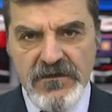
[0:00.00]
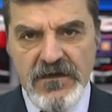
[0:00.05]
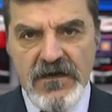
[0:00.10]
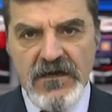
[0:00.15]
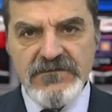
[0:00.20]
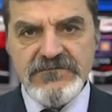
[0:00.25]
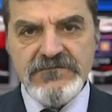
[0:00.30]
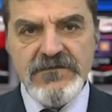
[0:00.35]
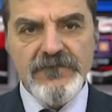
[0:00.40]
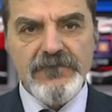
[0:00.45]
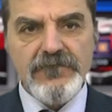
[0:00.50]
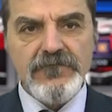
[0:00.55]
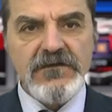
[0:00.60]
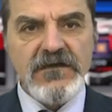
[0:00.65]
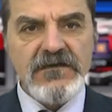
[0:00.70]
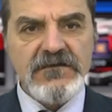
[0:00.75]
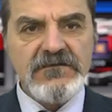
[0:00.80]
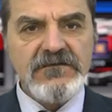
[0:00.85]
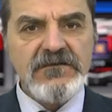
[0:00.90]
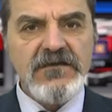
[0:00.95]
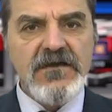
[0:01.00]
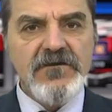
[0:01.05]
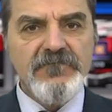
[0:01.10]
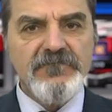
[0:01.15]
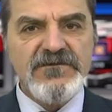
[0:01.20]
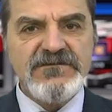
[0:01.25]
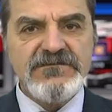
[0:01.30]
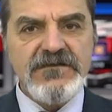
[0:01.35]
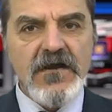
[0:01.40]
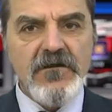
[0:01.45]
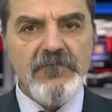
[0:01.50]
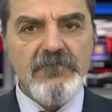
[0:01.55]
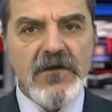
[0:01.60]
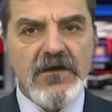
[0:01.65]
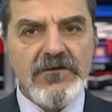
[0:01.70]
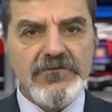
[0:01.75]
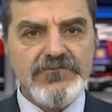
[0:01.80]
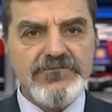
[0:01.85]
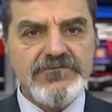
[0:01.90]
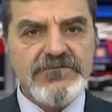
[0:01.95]
Aznavurların Misak
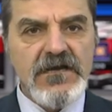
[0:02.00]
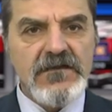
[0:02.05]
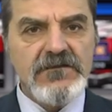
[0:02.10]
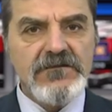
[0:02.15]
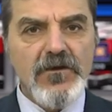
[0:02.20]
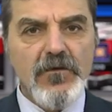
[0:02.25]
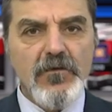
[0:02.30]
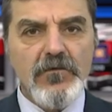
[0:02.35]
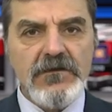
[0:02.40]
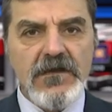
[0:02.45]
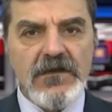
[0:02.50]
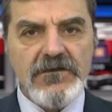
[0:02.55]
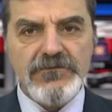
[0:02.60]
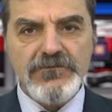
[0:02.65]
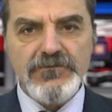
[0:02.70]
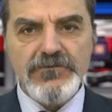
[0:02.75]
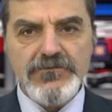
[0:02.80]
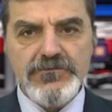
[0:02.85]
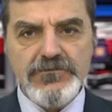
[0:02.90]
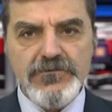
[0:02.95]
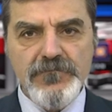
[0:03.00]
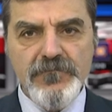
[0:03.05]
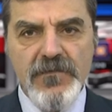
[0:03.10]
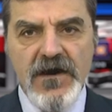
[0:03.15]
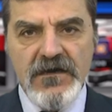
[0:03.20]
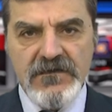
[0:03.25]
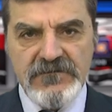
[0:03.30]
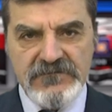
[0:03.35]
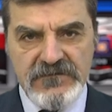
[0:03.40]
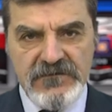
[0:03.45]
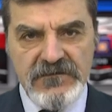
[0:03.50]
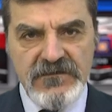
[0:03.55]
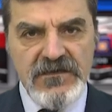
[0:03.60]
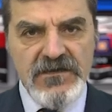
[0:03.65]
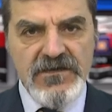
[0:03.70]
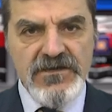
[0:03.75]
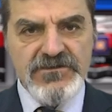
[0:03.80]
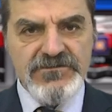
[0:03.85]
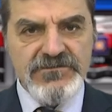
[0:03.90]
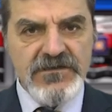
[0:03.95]
Manuşyan'la olan güçlü bağını,
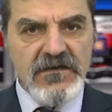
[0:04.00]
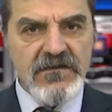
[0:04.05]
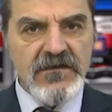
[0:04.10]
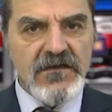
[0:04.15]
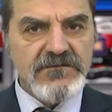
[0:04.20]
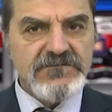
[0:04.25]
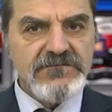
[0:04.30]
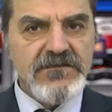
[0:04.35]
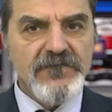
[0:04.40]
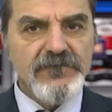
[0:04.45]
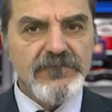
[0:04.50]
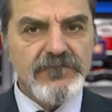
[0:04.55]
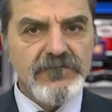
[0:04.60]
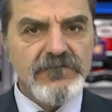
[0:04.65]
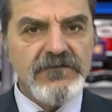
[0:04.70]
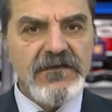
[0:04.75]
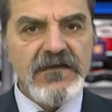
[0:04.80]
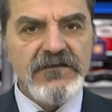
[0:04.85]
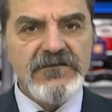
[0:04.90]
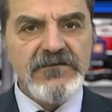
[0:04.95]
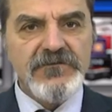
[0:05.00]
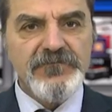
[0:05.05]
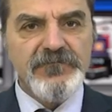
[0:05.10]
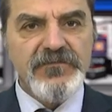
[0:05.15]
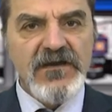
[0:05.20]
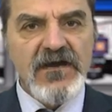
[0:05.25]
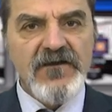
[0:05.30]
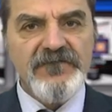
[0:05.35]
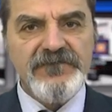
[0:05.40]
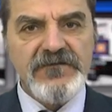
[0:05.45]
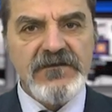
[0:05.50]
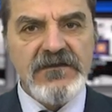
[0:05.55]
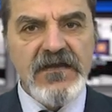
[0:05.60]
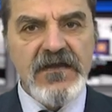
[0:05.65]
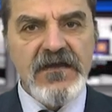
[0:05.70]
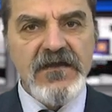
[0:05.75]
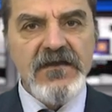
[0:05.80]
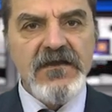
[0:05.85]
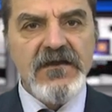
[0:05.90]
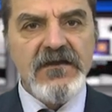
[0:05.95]
Charles Aznavour'un Edith Piaf
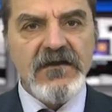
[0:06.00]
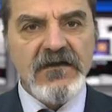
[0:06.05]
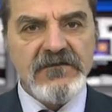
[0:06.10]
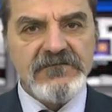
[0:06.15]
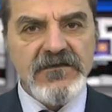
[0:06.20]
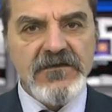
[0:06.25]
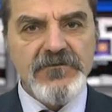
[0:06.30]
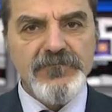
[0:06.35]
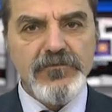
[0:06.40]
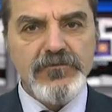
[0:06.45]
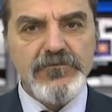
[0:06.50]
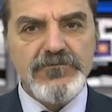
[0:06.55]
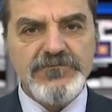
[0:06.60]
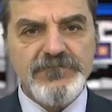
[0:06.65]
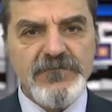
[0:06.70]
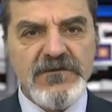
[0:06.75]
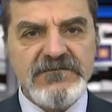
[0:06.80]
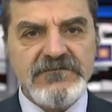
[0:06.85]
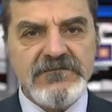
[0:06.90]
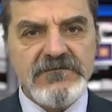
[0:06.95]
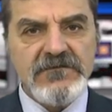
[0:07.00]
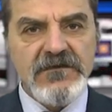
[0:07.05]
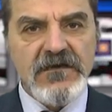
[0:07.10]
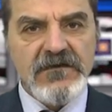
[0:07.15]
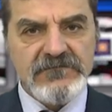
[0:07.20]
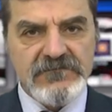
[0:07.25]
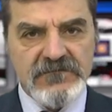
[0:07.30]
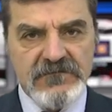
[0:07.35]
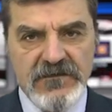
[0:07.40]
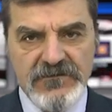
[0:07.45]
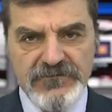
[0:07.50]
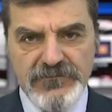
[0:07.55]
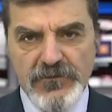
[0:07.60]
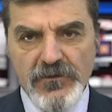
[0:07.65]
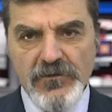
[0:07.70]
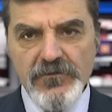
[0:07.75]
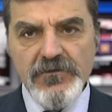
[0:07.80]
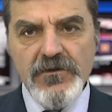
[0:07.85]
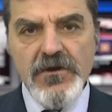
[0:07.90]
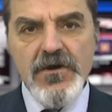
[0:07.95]
ile kader buluşmasını
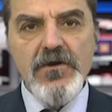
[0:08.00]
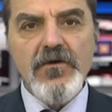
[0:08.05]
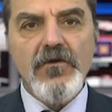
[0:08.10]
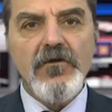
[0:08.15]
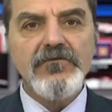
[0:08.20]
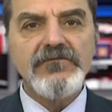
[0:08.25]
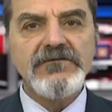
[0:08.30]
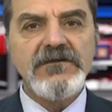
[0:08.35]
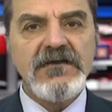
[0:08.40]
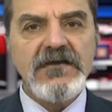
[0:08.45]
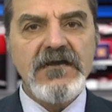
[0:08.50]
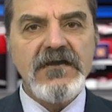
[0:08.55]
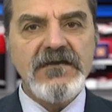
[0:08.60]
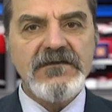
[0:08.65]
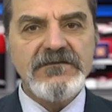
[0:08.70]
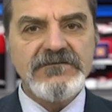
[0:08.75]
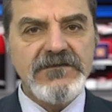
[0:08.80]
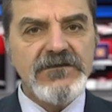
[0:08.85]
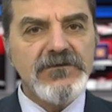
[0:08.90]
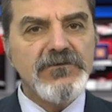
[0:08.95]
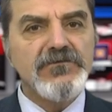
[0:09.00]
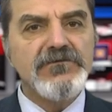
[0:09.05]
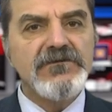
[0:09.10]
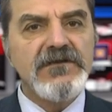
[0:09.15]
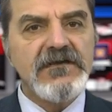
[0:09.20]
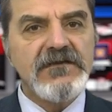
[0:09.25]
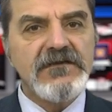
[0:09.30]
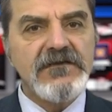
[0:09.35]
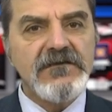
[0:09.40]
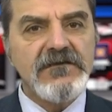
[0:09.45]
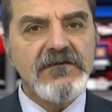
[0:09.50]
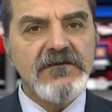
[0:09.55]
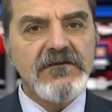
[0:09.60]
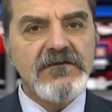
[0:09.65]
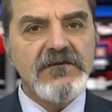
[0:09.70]
hatırlatıyor, onlara eski günleri